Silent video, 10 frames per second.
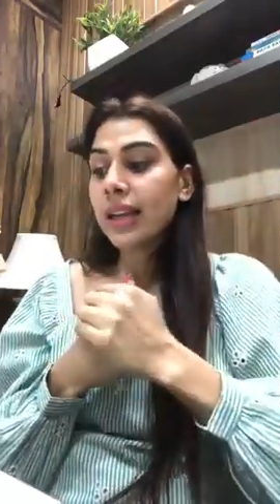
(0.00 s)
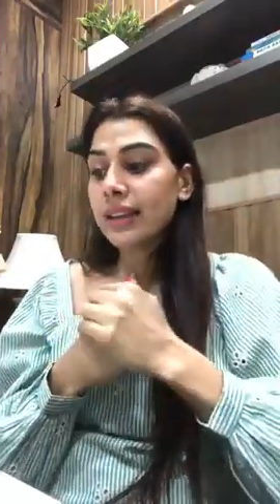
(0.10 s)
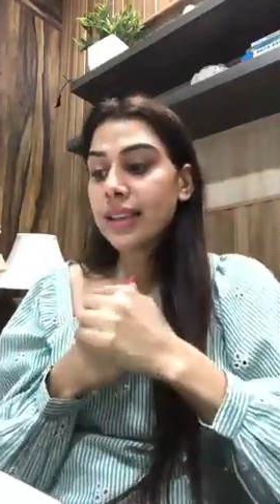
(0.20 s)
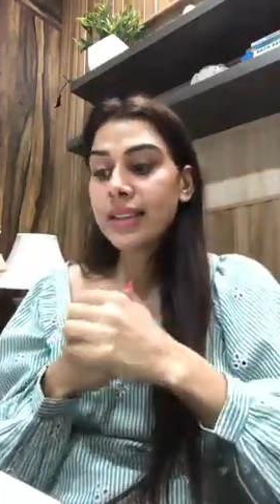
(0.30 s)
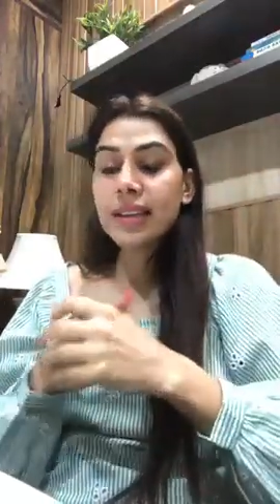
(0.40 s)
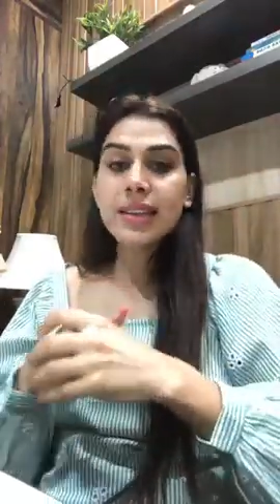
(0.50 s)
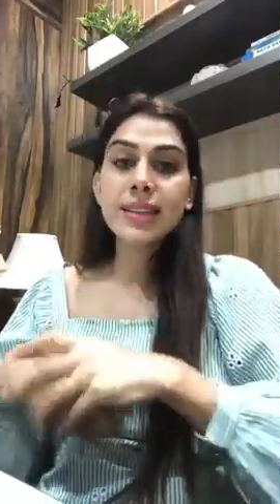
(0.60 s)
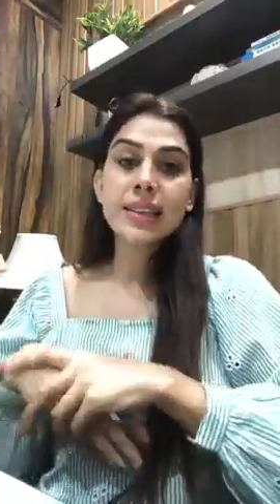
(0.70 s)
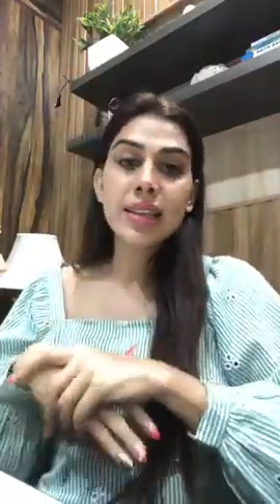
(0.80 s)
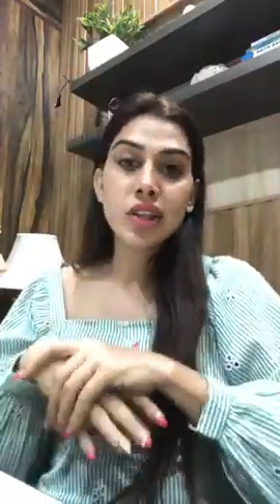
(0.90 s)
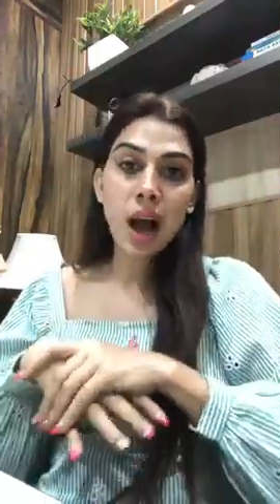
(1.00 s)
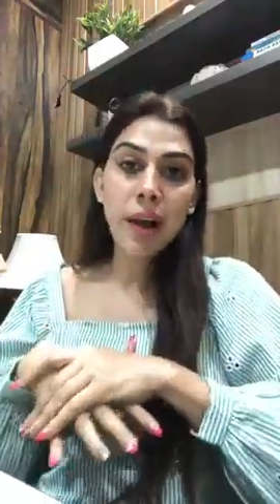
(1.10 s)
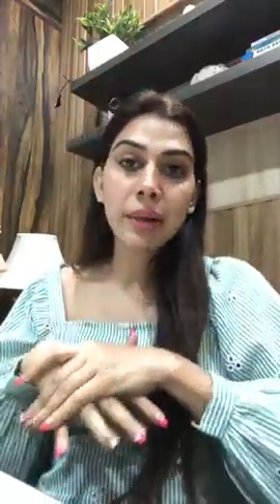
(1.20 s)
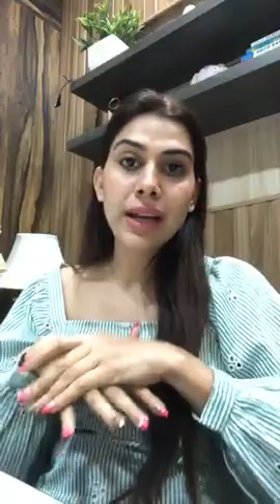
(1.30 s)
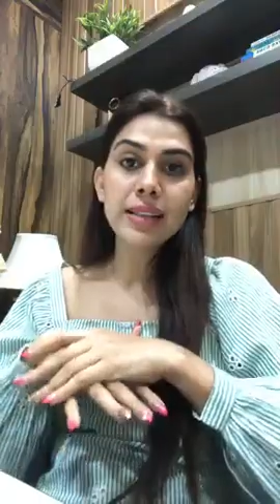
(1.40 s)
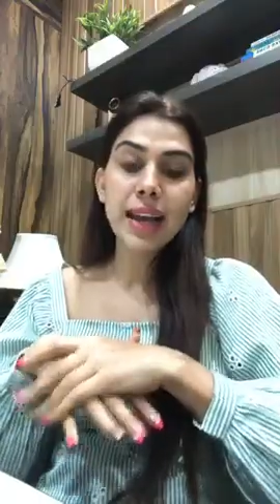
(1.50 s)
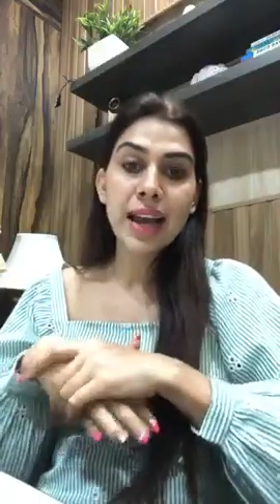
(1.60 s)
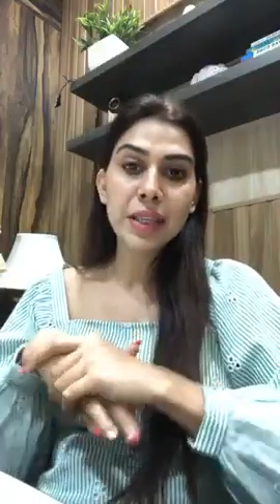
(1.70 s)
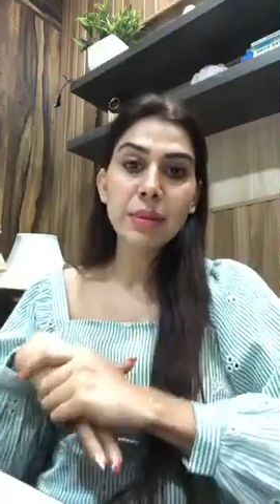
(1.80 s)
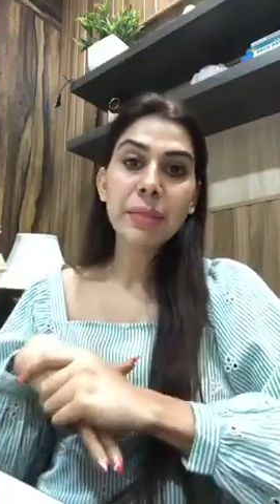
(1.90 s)
तीसरी चीज जैसे शाम के
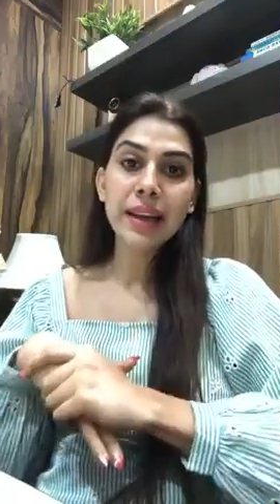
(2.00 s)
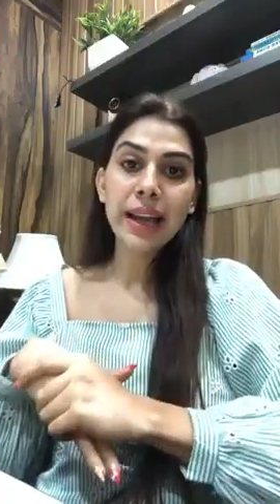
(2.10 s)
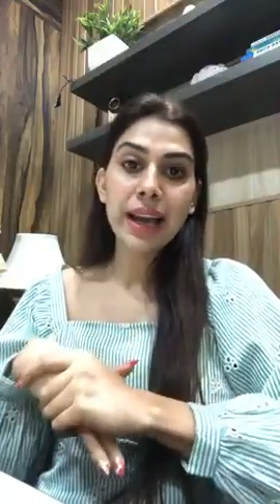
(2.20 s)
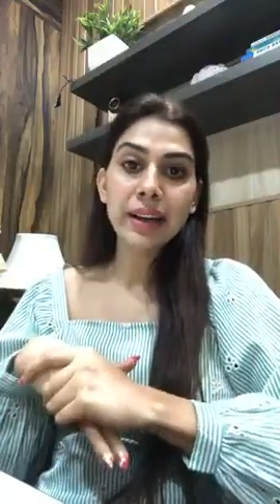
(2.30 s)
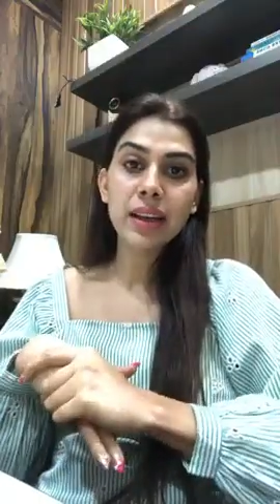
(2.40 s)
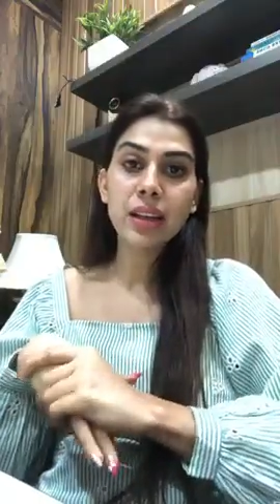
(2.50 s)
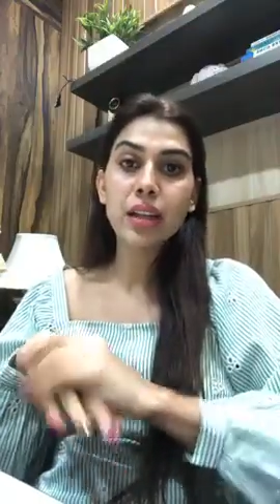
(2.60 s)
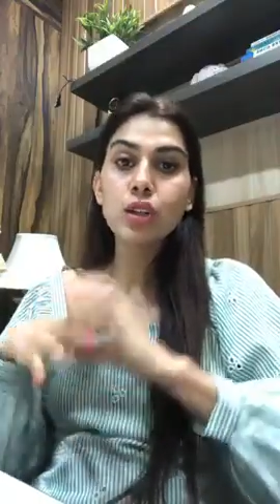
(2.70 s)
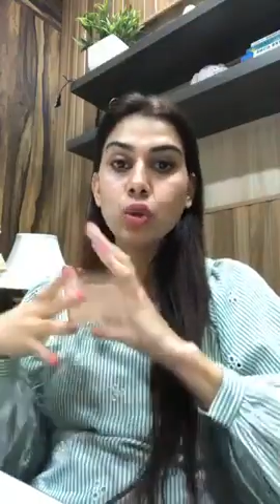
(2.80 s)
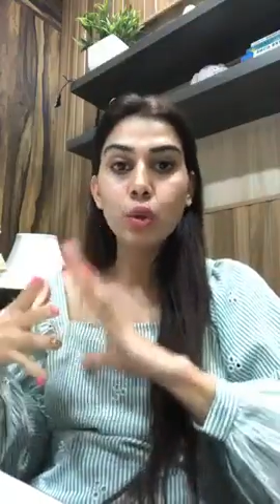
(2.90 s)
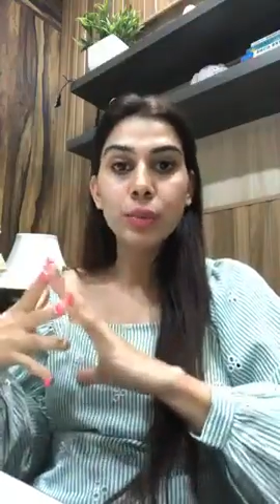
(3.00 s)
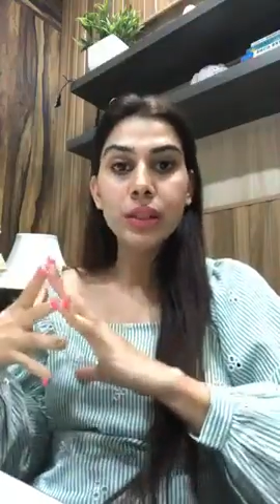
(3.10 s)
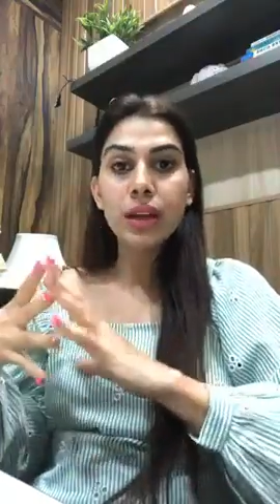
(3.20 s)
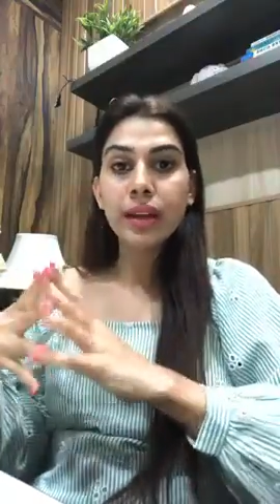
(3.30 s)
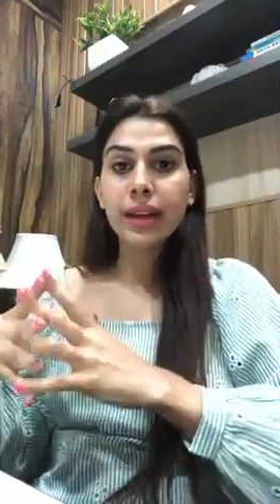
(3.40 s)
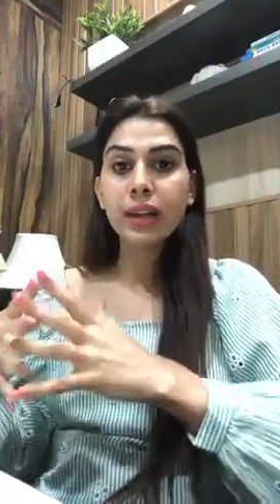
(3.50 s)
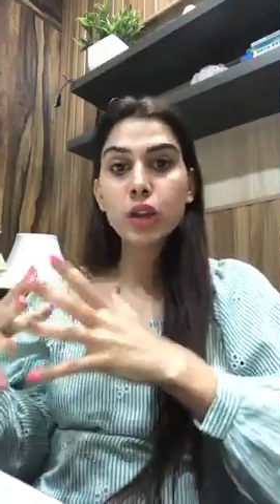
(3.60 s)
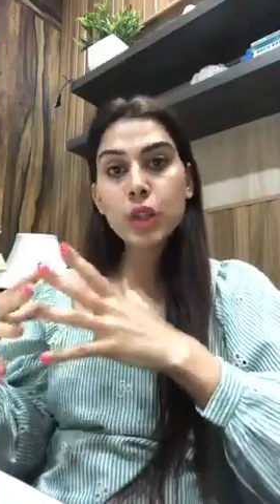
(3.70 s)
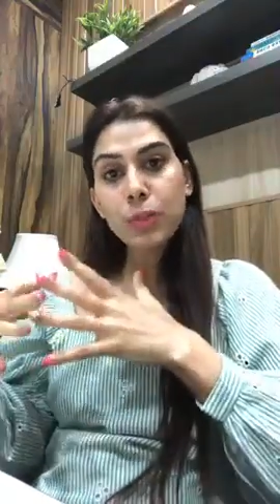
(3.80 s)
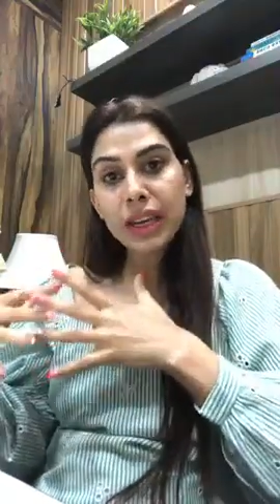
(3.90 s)
स्नैक्स में मैंने ऐड किए थे सूप्स या
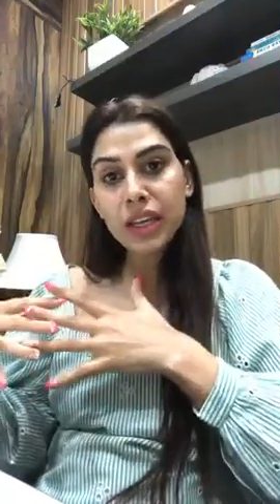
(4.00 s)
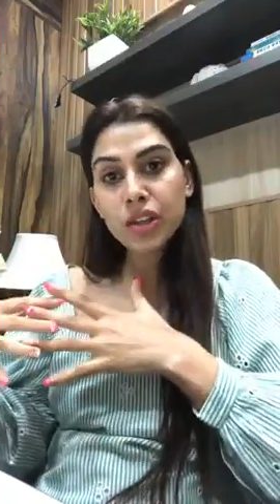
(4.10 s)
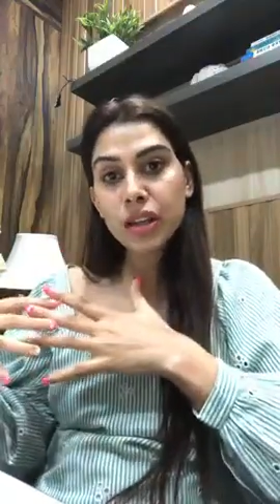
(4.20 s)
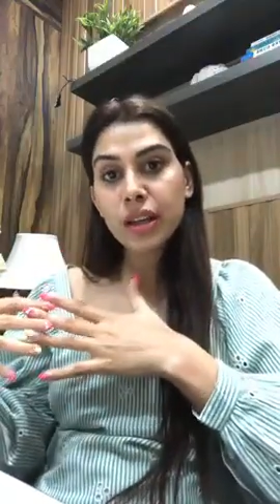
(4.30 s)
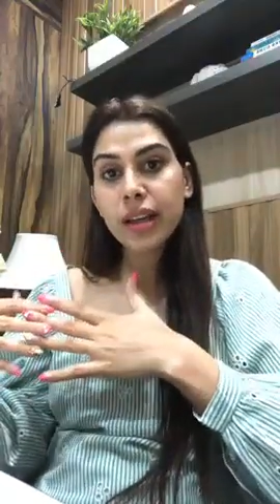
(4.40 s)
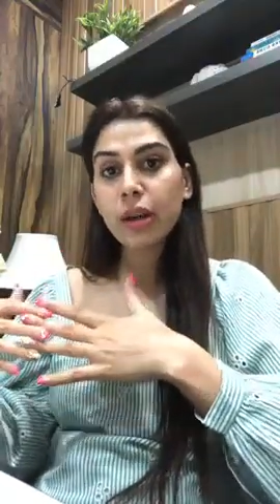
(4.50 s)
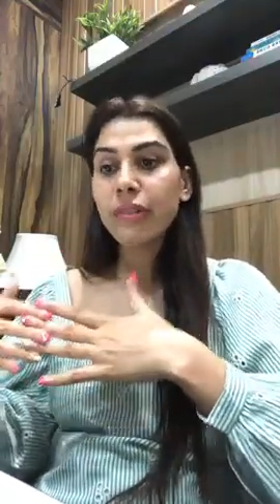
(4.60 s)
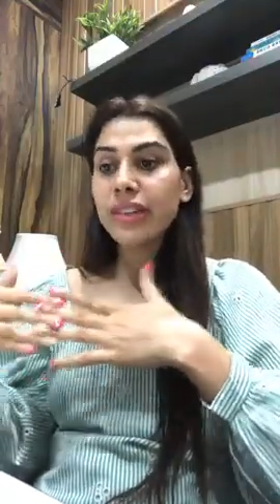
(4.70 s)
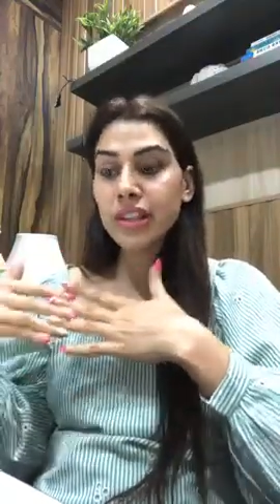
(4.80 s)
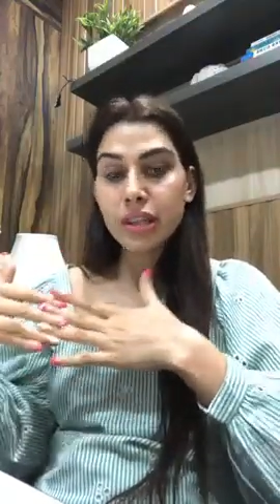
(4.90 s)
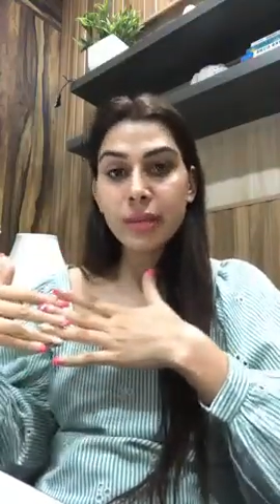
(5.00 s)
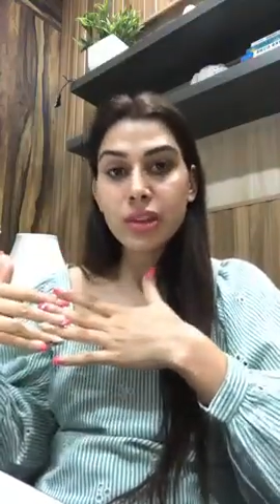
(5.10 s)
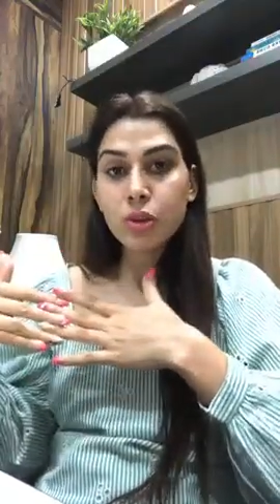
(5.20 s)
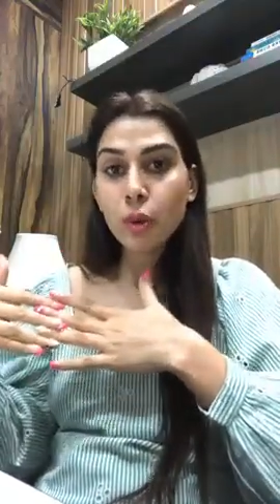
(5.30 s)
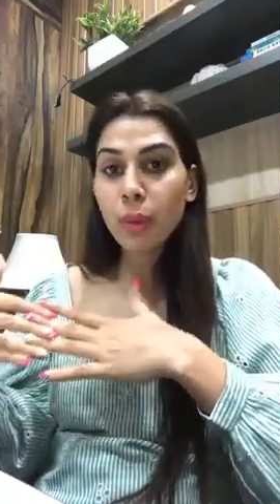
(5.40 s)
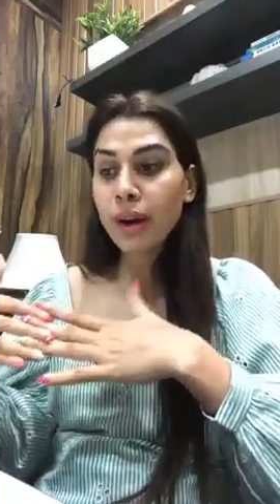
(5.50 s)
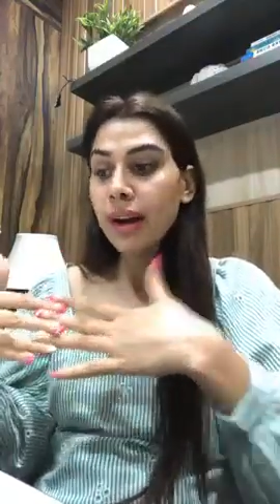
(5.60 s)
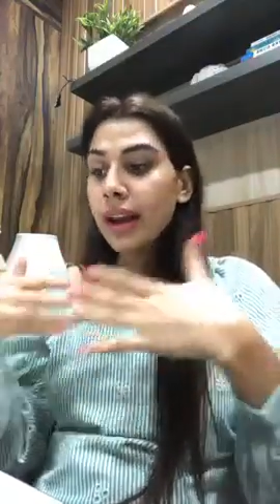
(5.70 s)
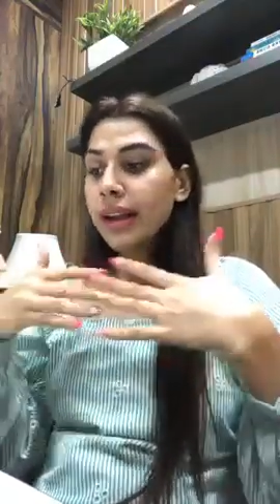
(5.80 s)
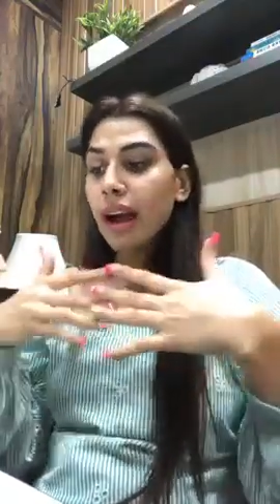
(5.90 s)
तो स्पिनिच या कोई वेजिटेबल सूप
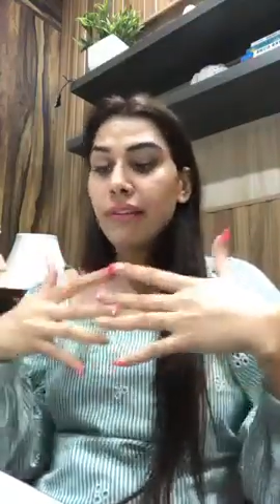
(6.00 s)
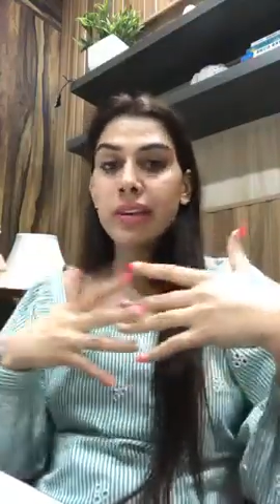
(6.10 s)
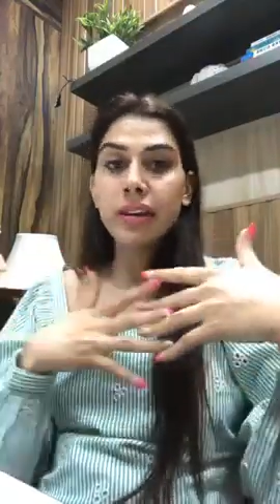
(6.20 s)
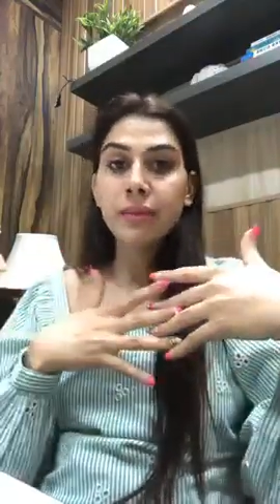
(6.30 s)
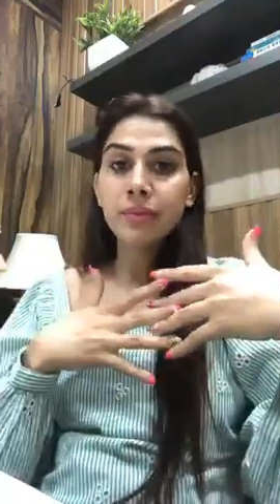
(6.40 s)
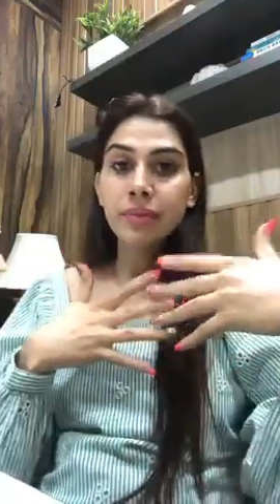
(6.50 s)
या फिर